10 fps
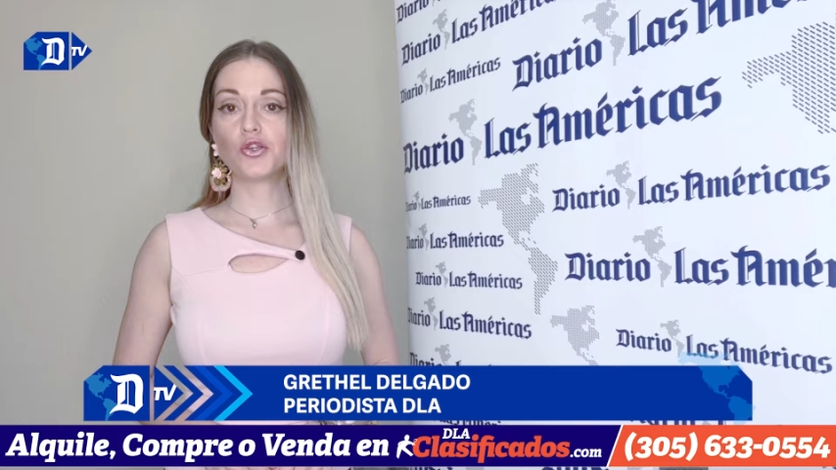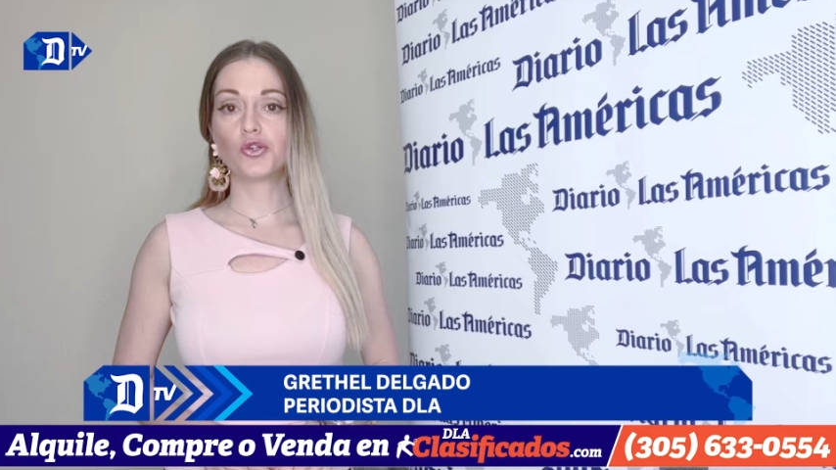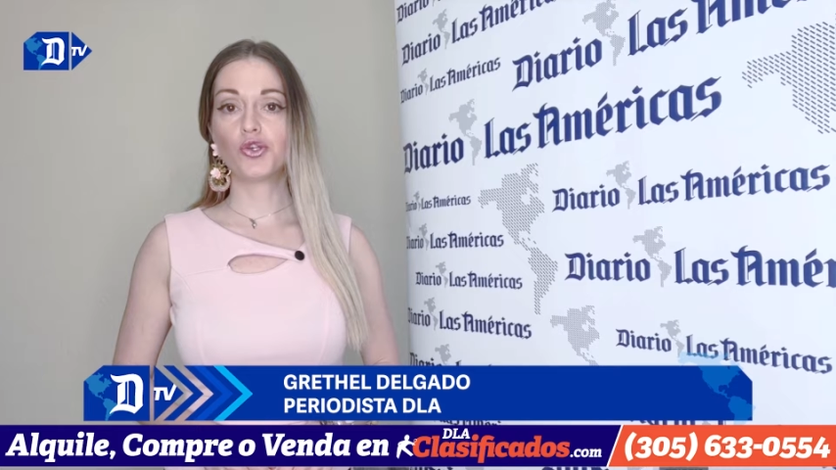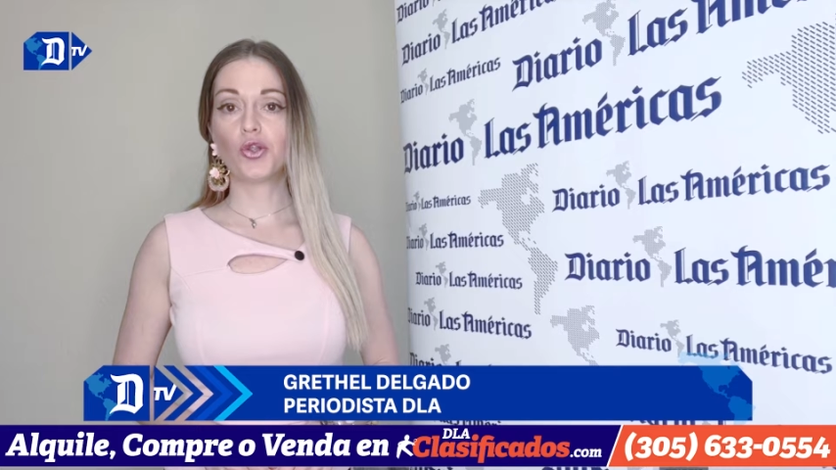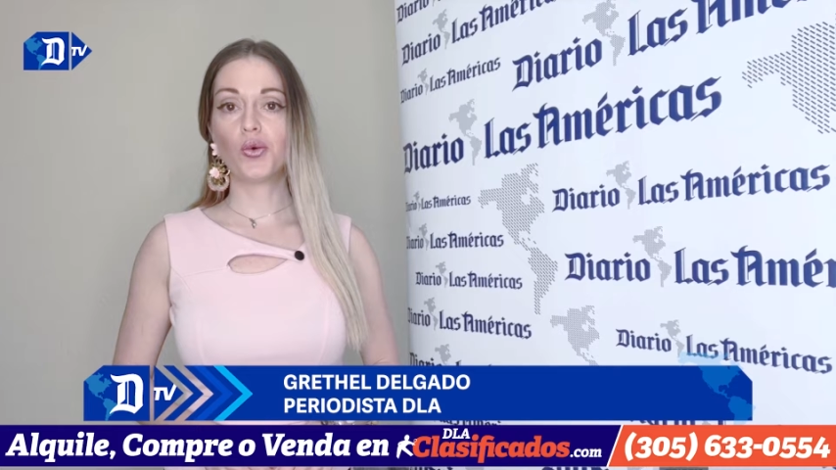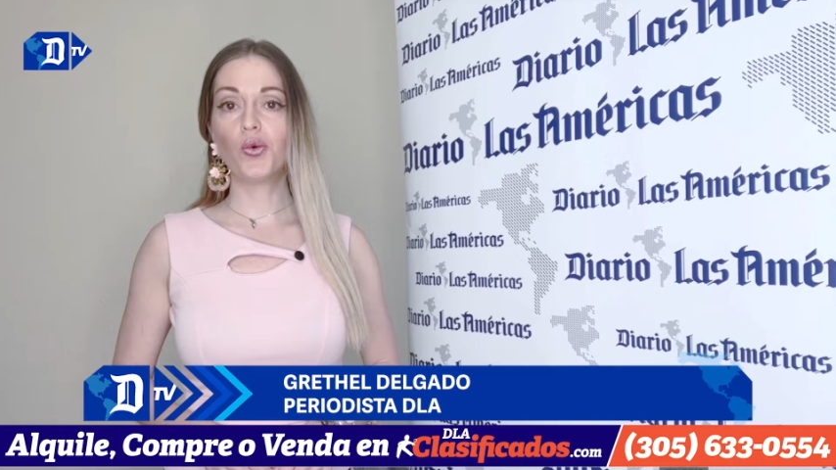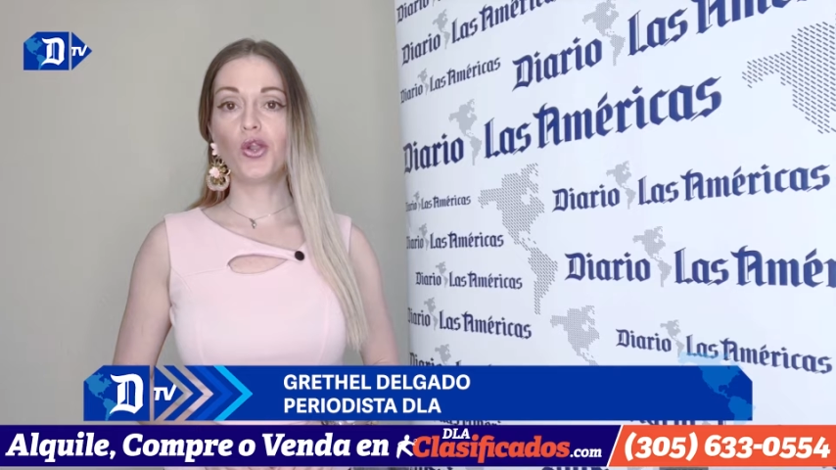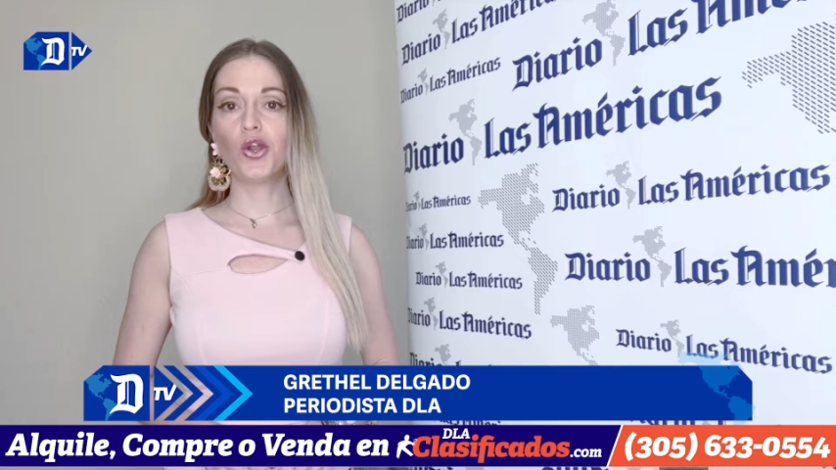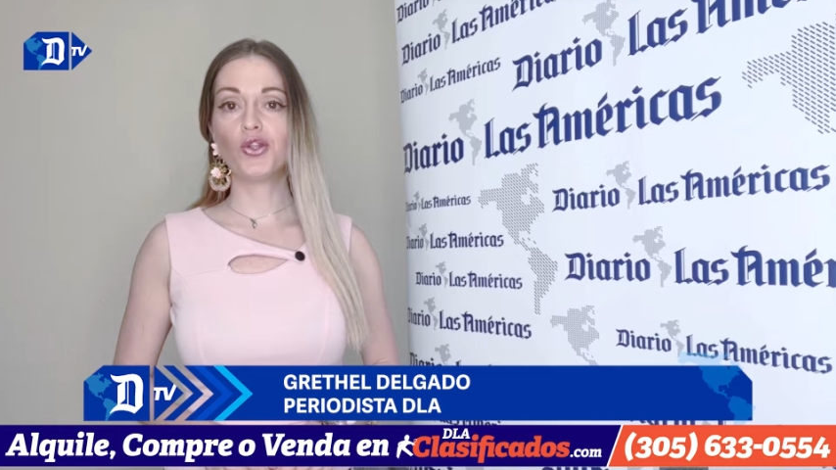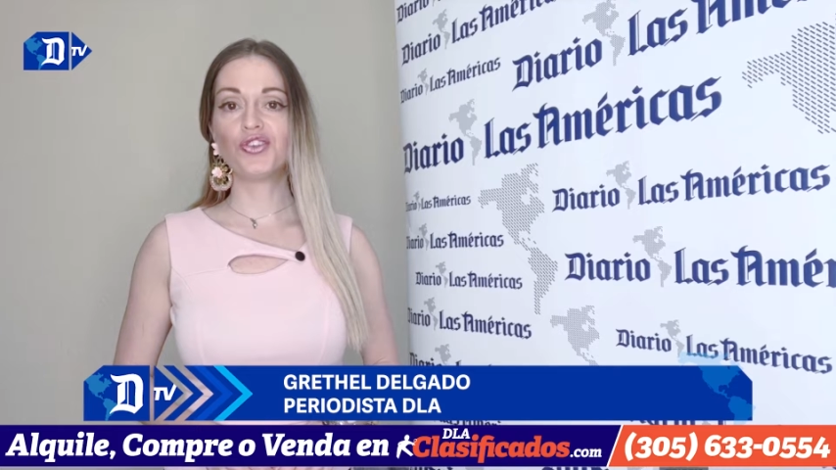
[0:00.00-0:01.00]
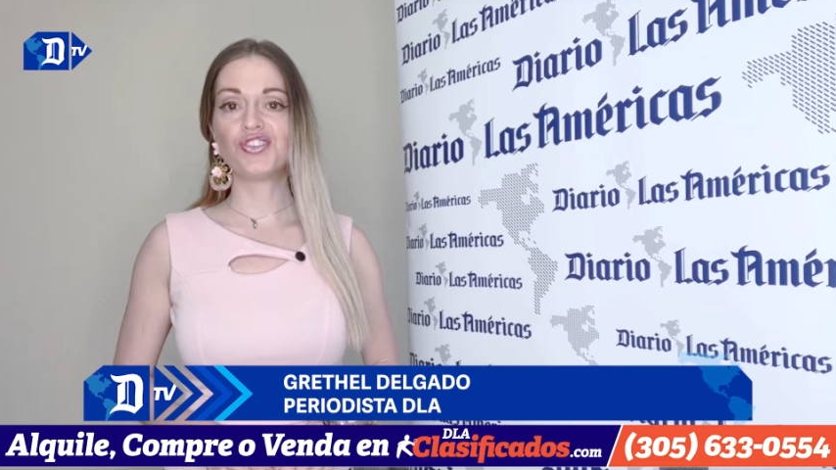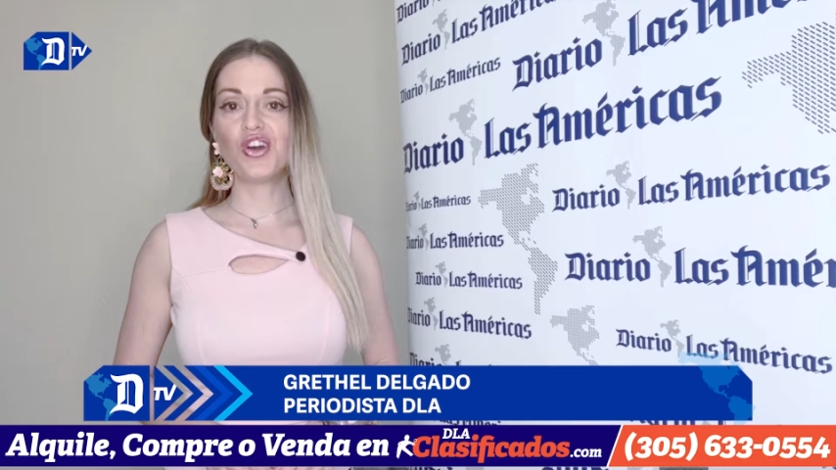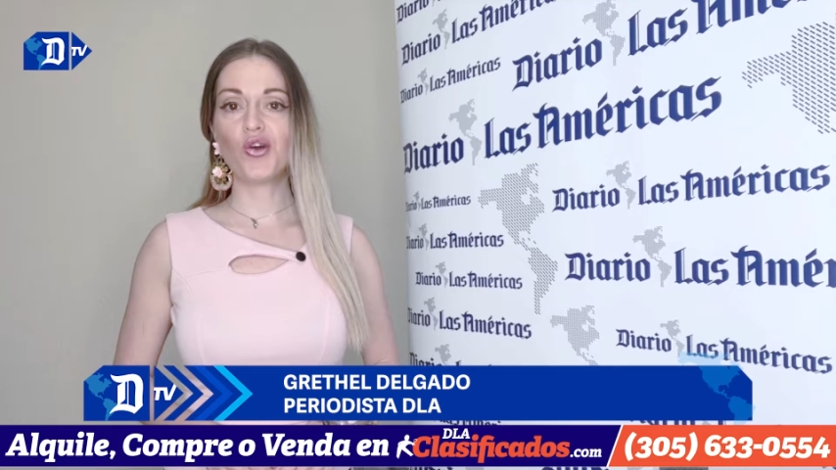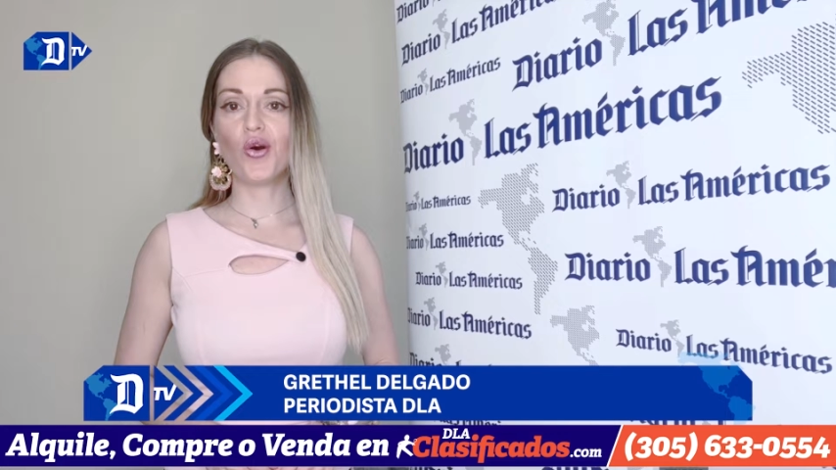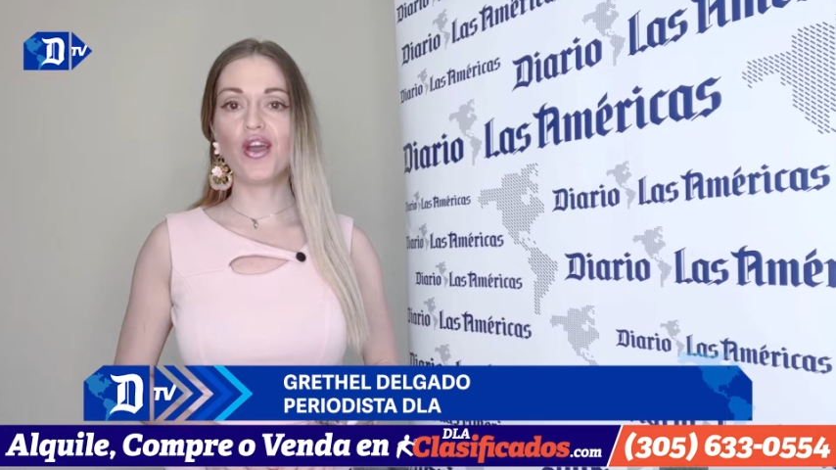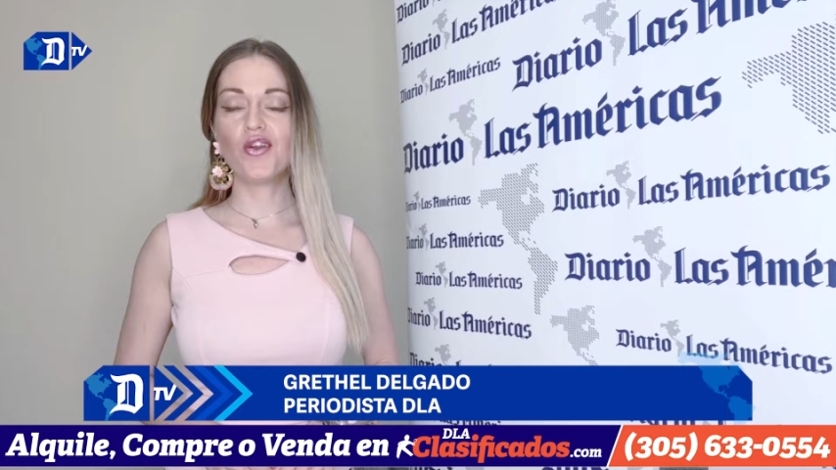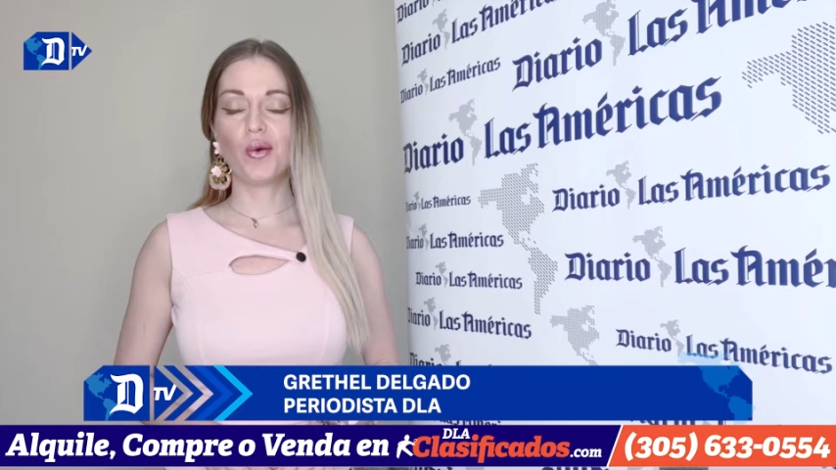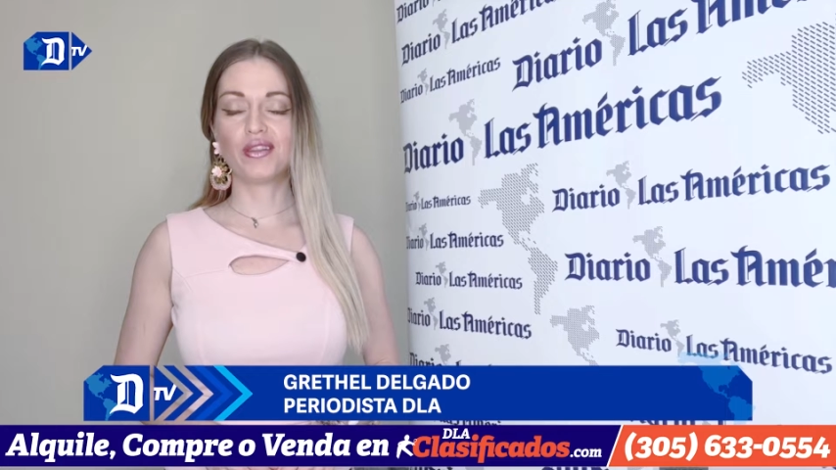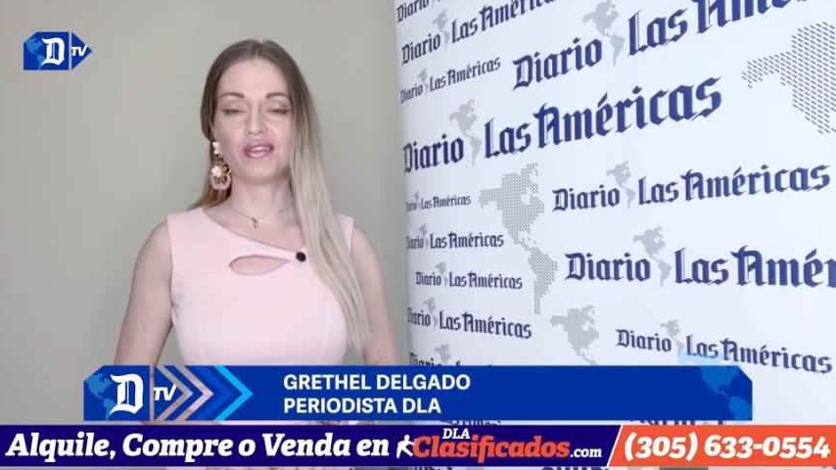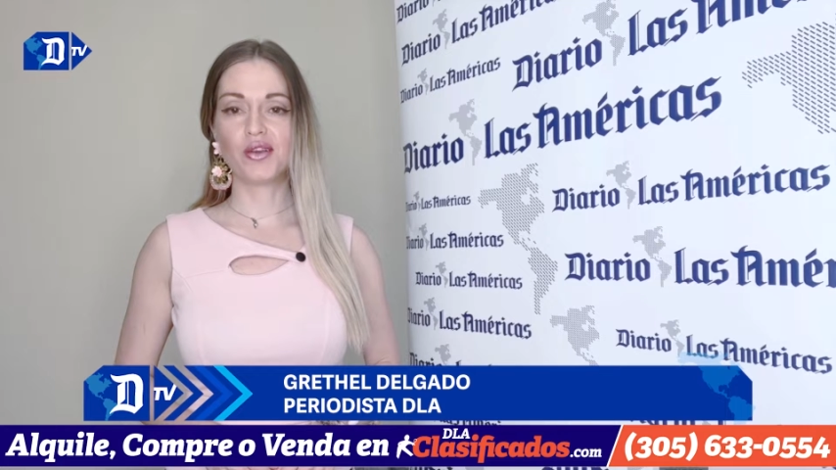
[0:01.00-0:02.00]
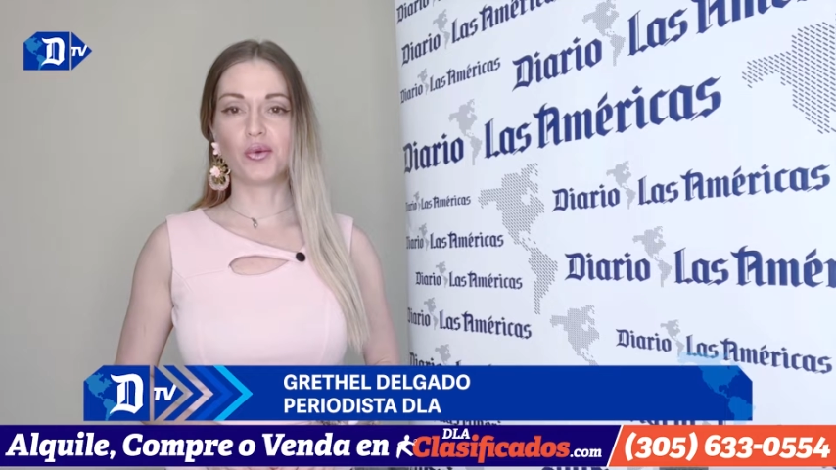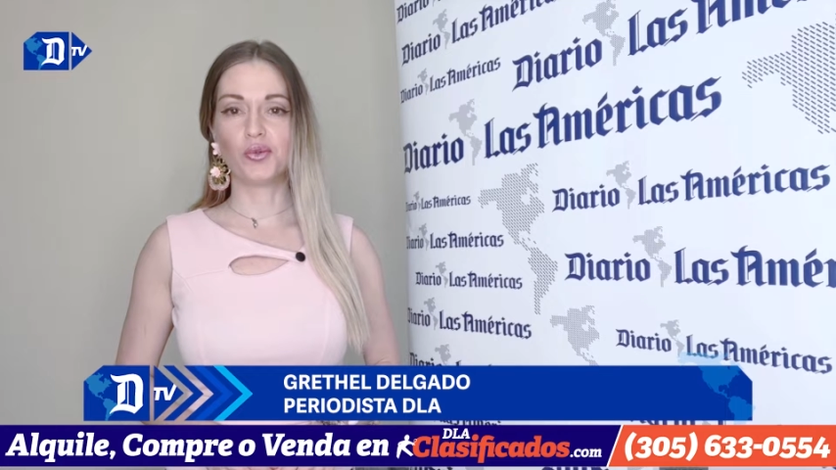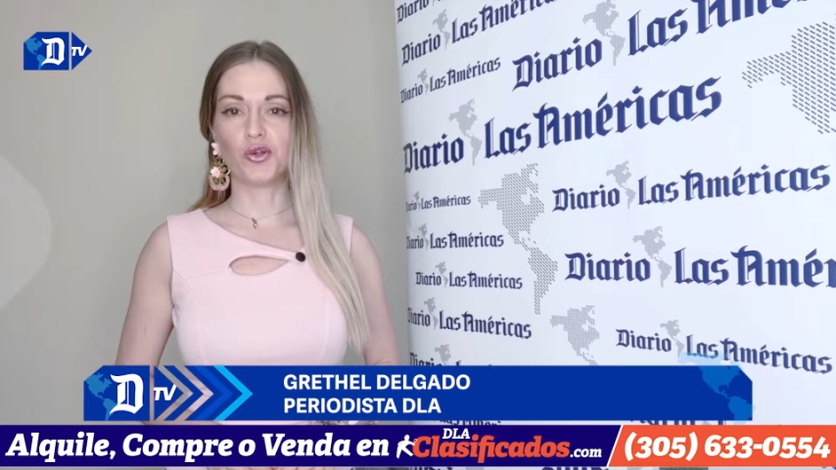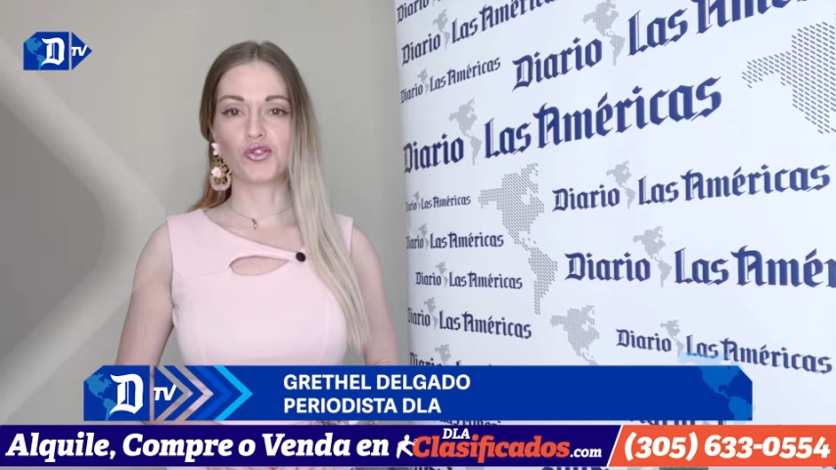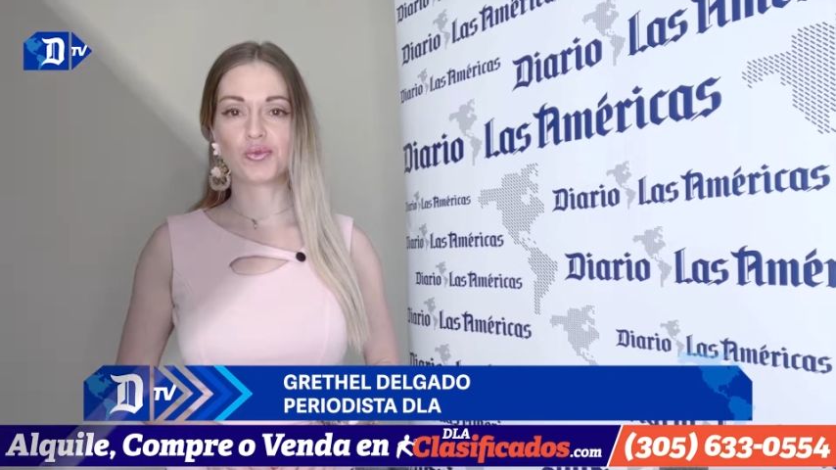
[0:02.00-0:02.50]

8 de julio, noticiero en 90 segundos.